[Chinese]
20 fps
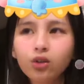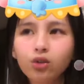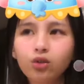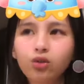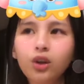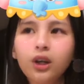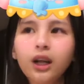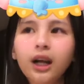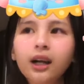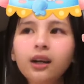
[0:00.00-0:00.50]

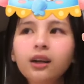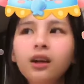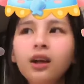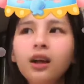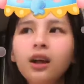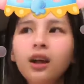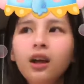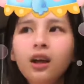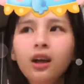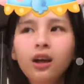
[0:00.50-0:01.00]
虽然。
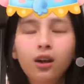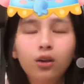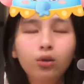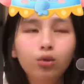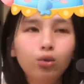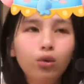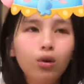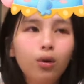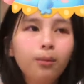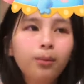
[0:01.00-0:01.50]
很
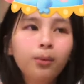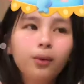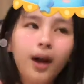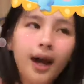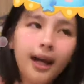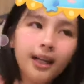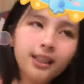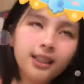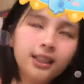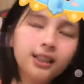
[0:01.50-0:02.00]
多不
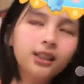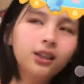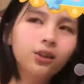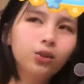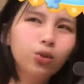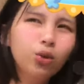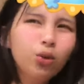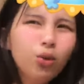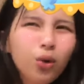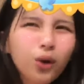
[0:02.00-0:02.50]
开心，很
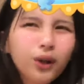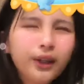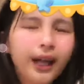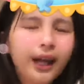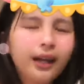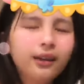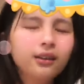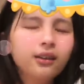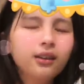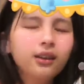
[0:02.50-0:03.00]
多困
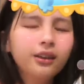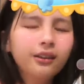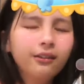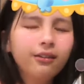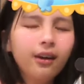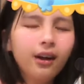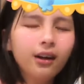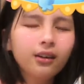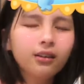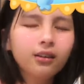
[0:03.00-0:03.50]
难的地
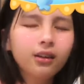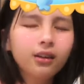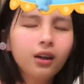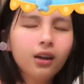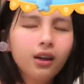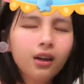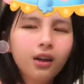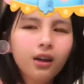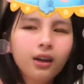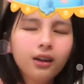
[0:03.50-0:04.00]
方，
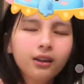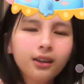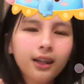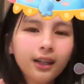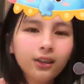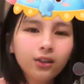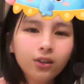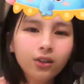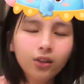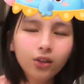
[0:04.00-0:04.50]

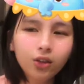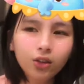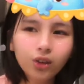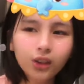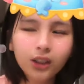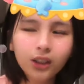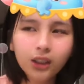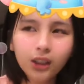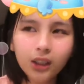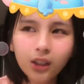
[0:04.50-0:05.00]
但就
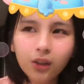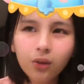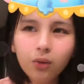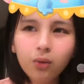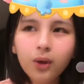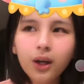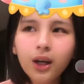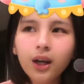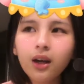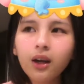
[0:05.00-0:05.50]
是因
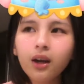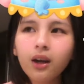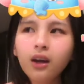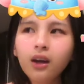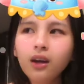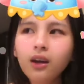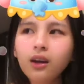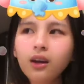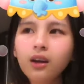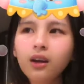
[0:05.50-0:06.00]
为
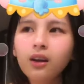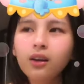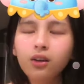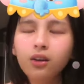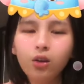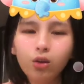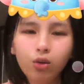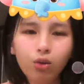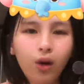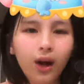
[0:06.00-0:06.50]

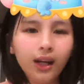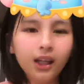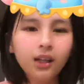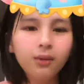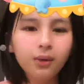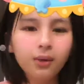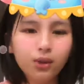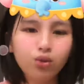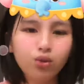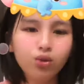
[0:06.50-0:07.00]
有团里
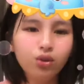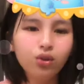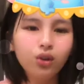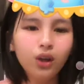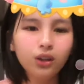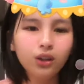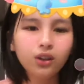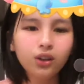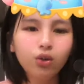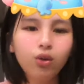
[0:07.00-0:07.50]
面，最重
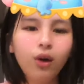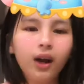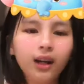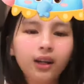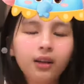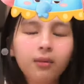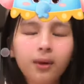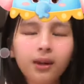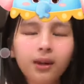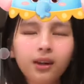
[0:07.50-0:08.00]
要是团
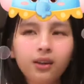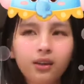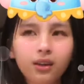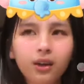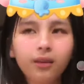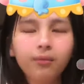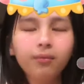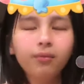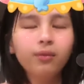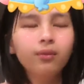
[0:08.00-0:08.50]
里面的人，
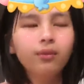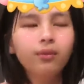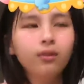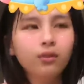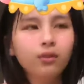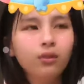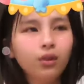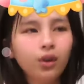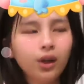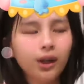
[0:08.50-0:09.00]

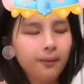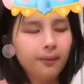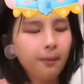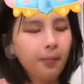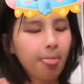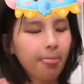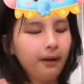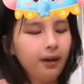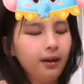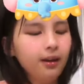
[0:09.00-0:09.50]
对，
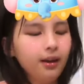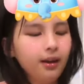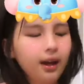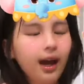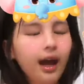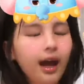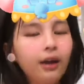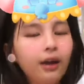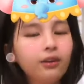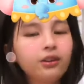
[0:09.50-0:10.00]

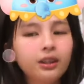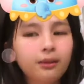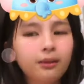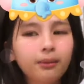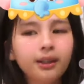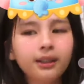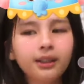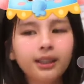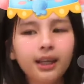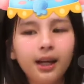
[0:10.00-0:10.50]
还有你
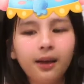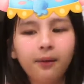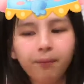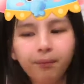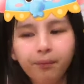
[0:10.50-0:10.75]
们这样，